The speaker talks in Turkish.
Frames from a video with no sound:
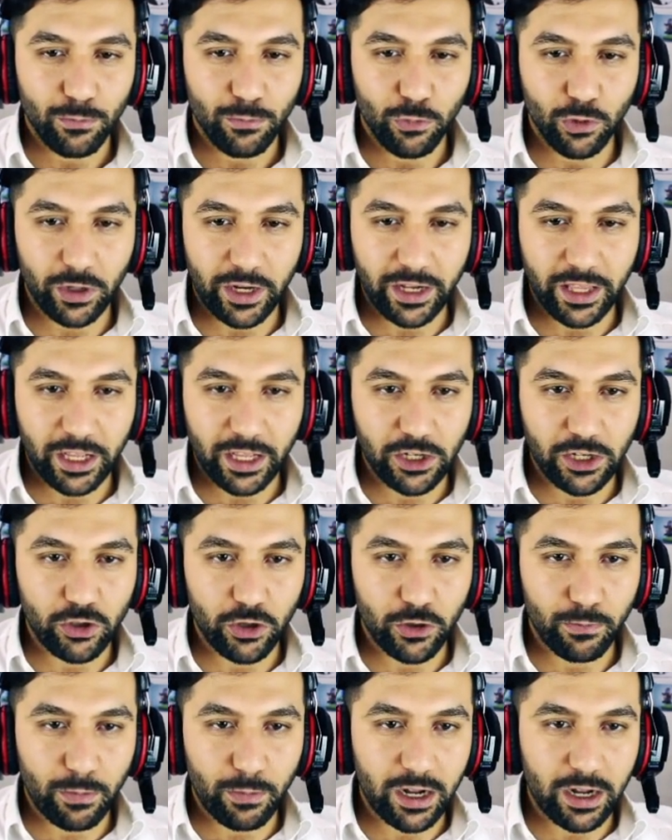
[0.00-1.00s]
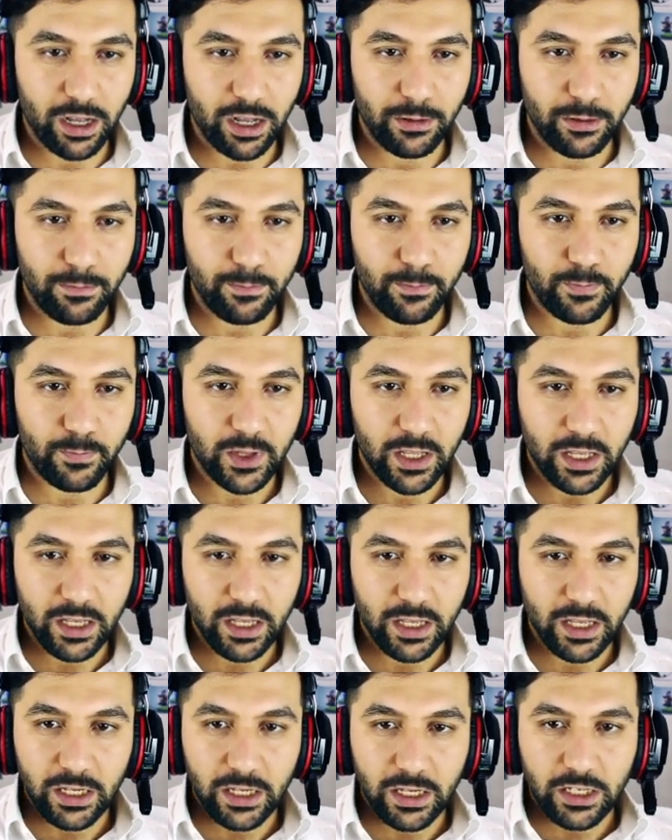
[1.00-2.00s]
Bunları da geçiyorum. Bakalım.
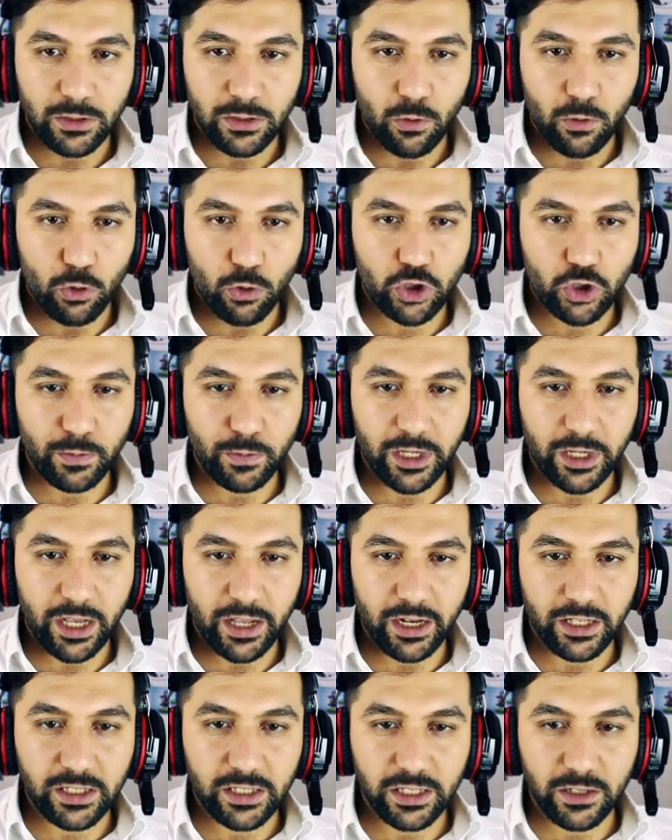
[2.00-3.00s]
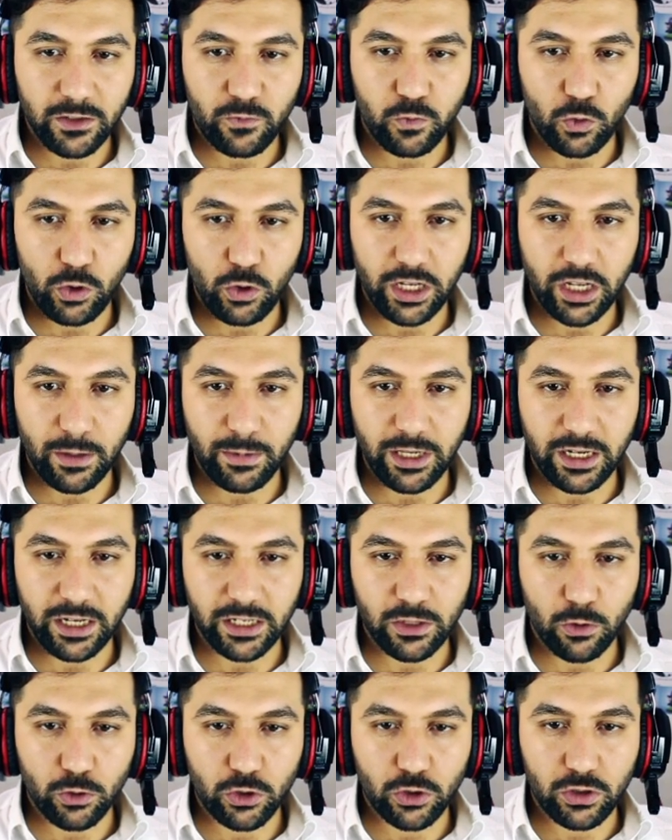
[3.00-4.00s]
Okçu binasını
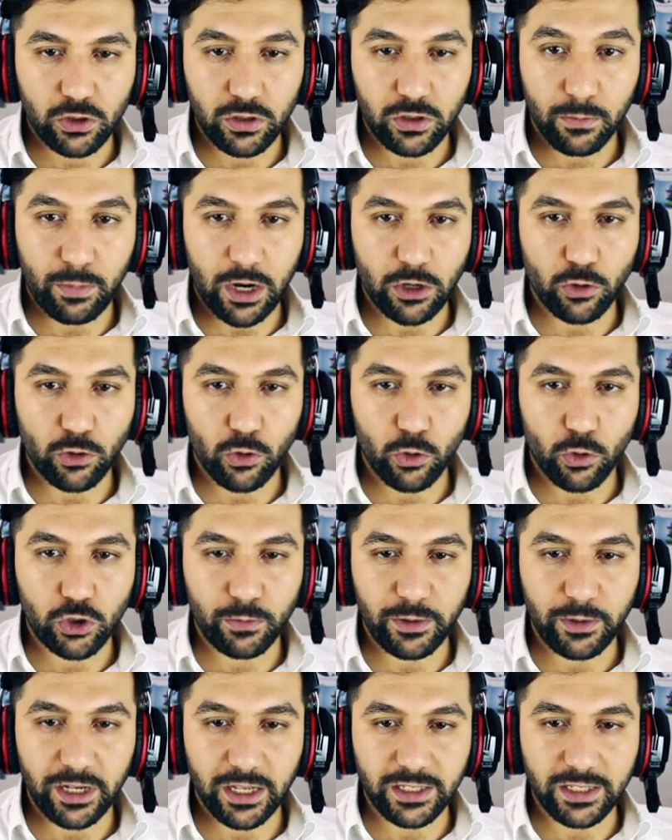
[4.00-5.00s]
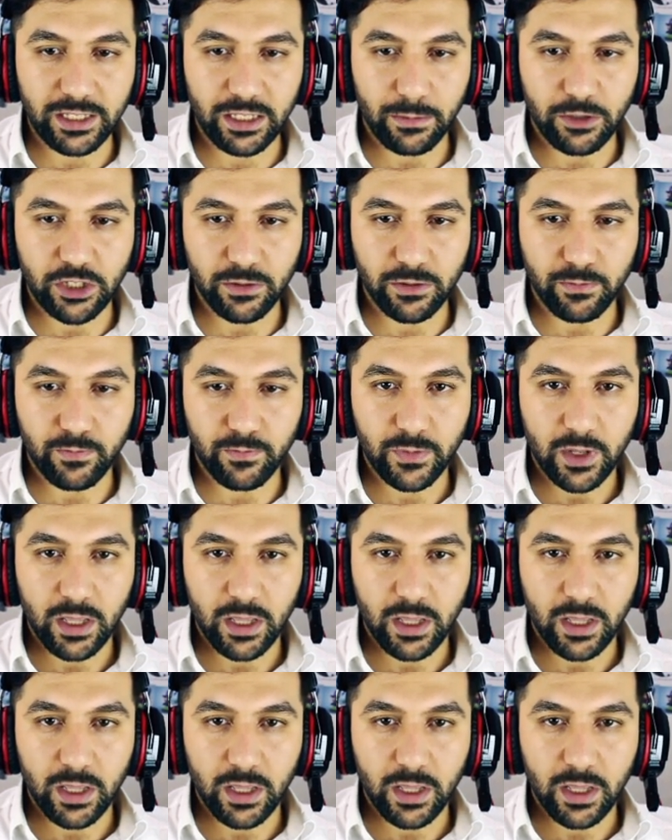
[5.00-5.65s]
fullleyebilirdi. E, pardon okçu binası demişim.